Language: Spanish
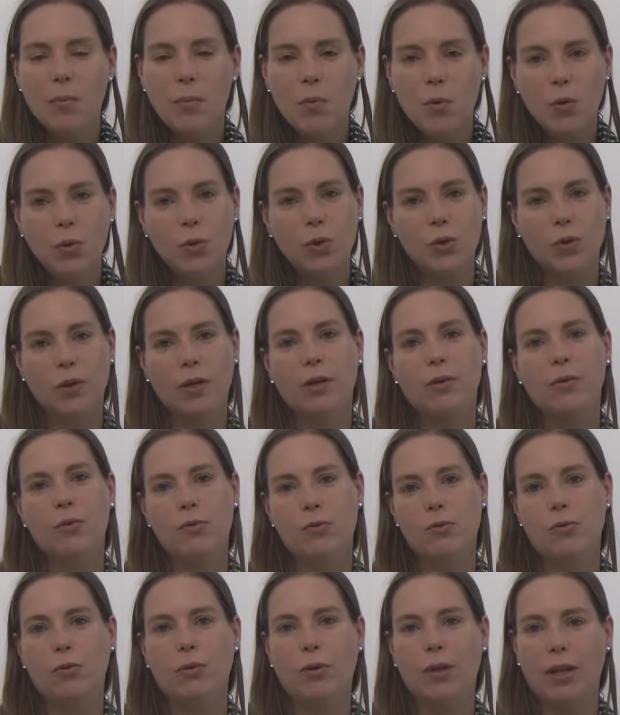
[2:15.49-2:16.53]
mucho en
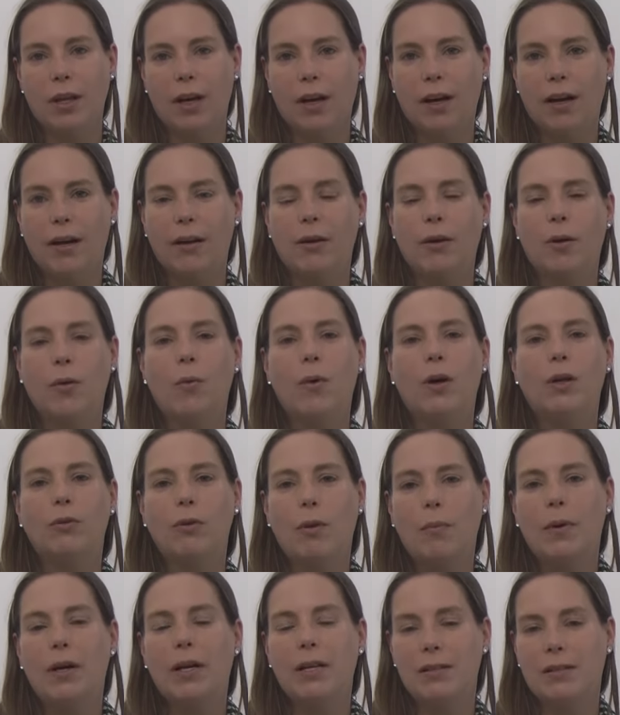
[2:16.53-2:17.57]
consultar
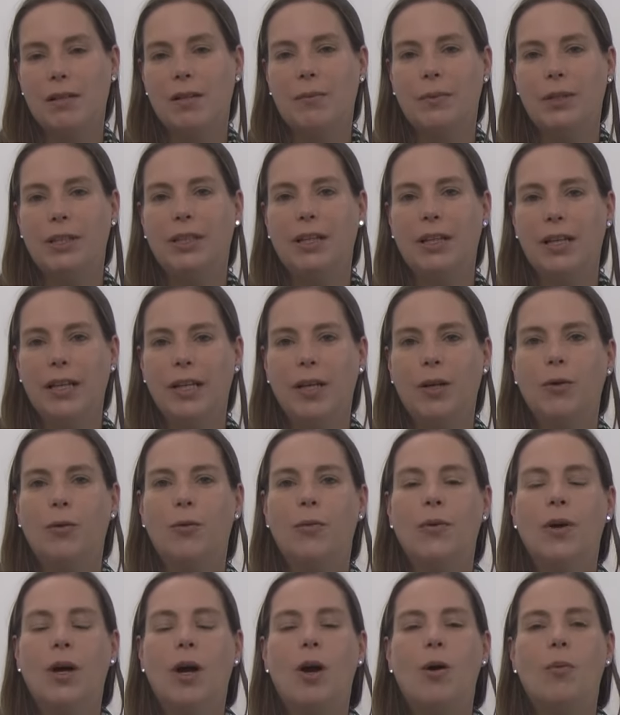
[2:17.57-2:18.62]
cuando aparece el vitiligo,